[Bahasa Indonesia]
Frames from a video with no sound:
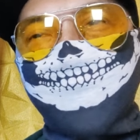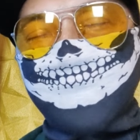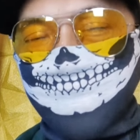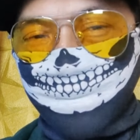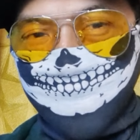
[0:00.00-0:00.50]

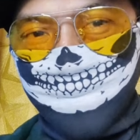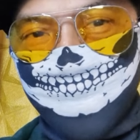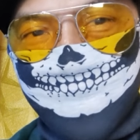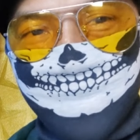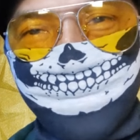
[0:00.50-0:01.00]
apalagi sampai
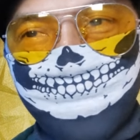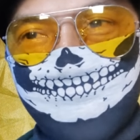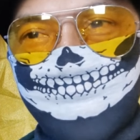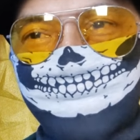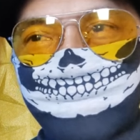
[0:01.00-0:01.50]
9000
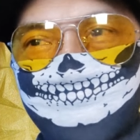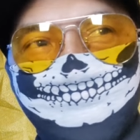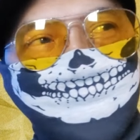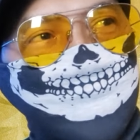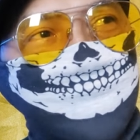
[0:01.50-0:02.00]
yang
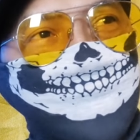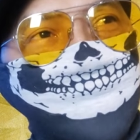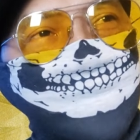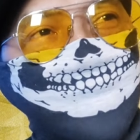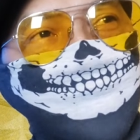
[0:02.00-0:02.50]
beririsan
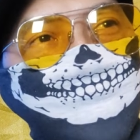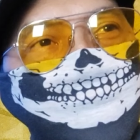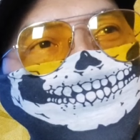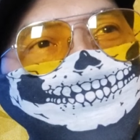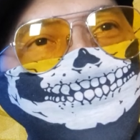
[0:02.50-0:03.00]
artinya
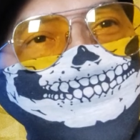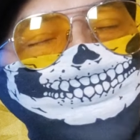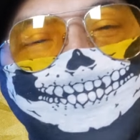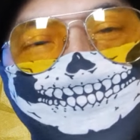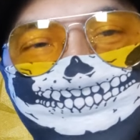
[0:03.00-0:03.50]

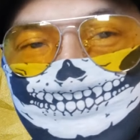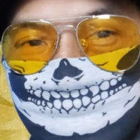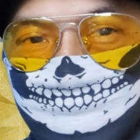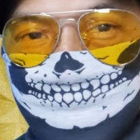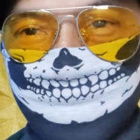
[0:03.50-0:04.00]

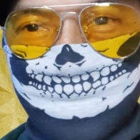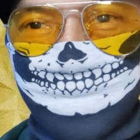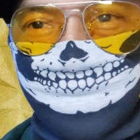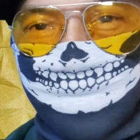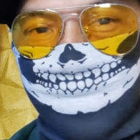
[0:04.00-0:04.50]
berkaitan dengan
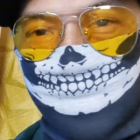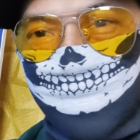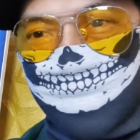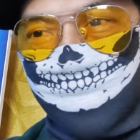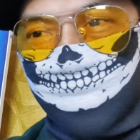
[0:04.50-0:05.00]

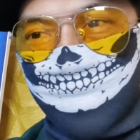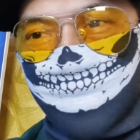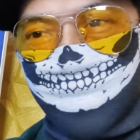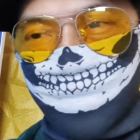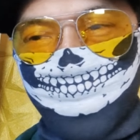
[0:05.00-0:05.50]
uh,
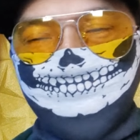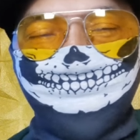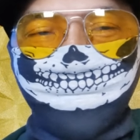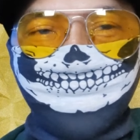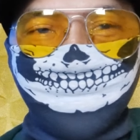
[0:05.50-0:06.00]
eh, rumah
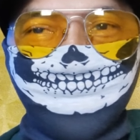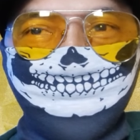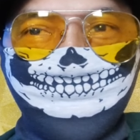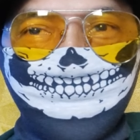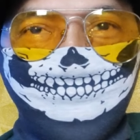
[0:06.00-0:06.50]

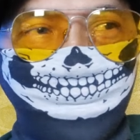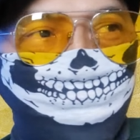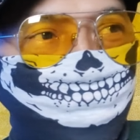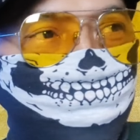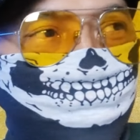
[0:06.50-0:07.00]
hafiz ya
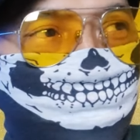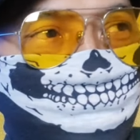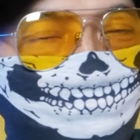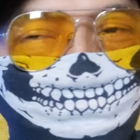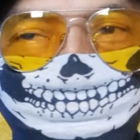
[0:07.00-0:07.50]
mau
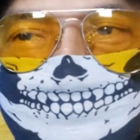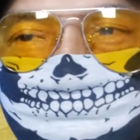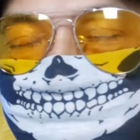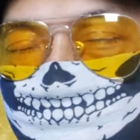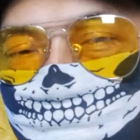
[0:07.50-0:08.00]
Darul
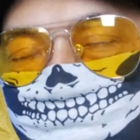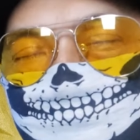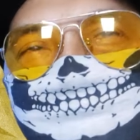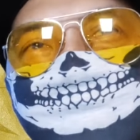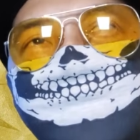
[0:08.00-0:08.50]
Marsun, Darul
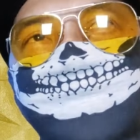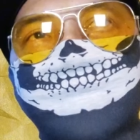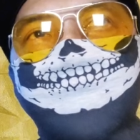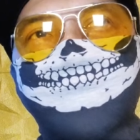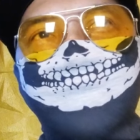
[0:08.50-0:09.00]
Quran
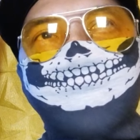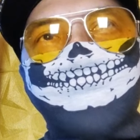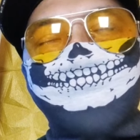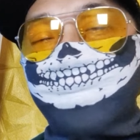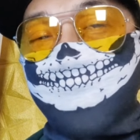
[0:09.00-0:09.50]
intinya
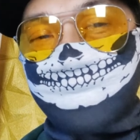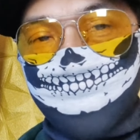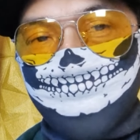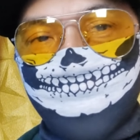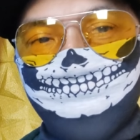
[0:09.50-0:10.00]
yang
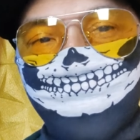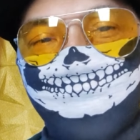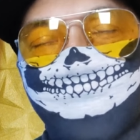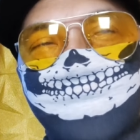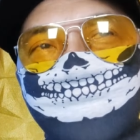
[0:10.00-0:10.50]
berkaitan dengan
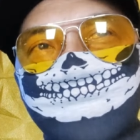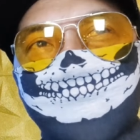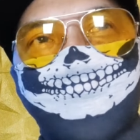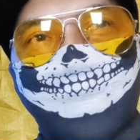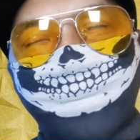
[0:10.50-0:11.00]
itu ya
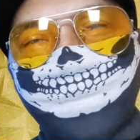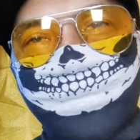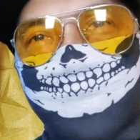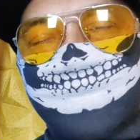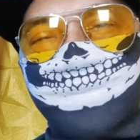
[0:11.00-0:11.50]
saya nggak
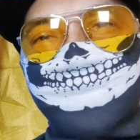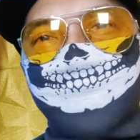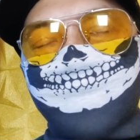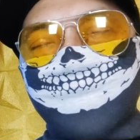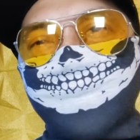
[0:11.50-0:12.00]
menemukan sama
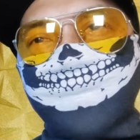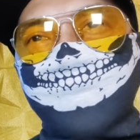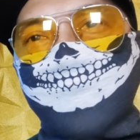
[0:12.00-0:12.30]
sekali